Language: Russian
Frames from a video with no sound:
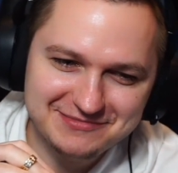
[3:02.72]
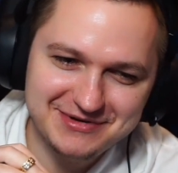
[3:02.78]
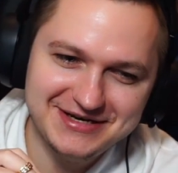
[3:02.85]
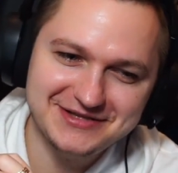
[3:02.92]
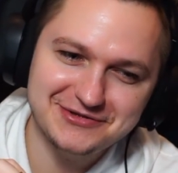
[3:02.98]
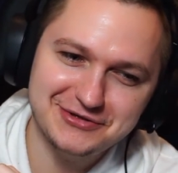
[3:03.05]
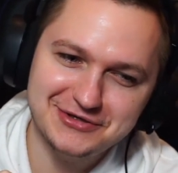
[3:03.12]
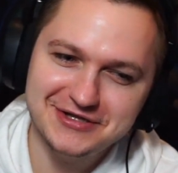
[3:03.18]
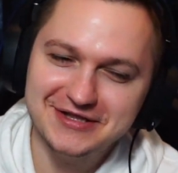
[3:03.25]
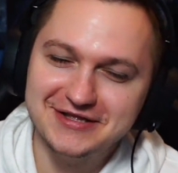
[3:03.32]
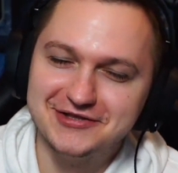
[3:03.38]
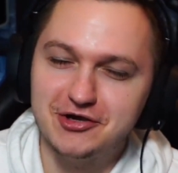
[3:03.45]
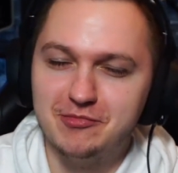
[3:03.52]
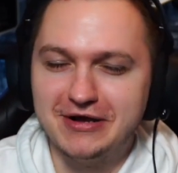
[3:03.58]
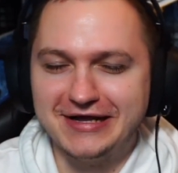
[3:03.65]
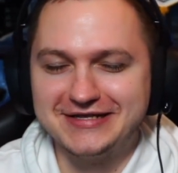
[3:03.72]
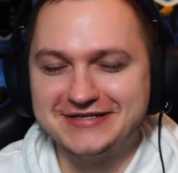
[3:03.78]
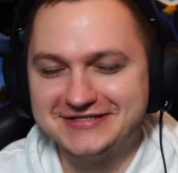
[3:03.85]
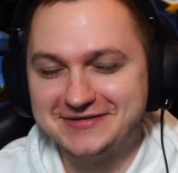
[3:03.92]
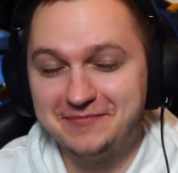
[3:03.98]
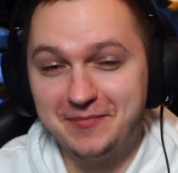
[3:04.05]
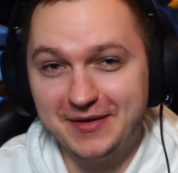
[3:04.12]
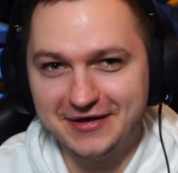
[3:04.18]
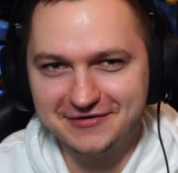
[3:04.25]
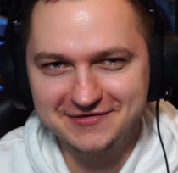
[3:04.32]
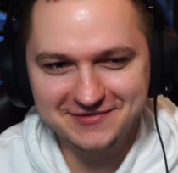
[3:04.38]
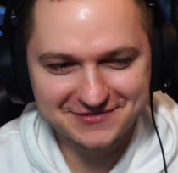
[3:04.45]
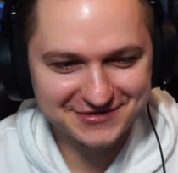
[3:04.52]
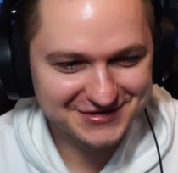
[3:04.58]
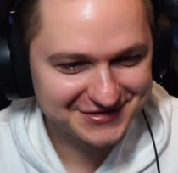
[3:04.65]
были, но Тём оказался
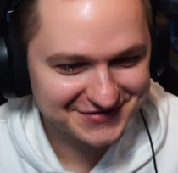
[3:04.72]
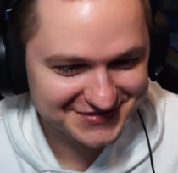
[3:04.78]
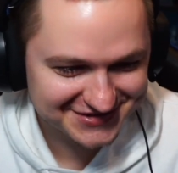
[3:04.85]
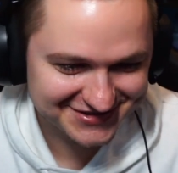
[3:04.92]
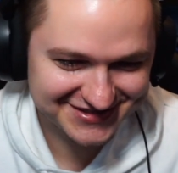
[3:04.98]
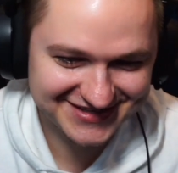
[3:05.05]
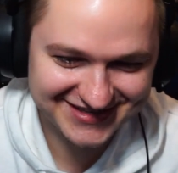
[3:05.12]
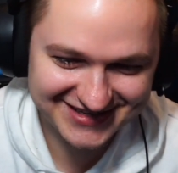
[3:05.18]
первым, вот и все.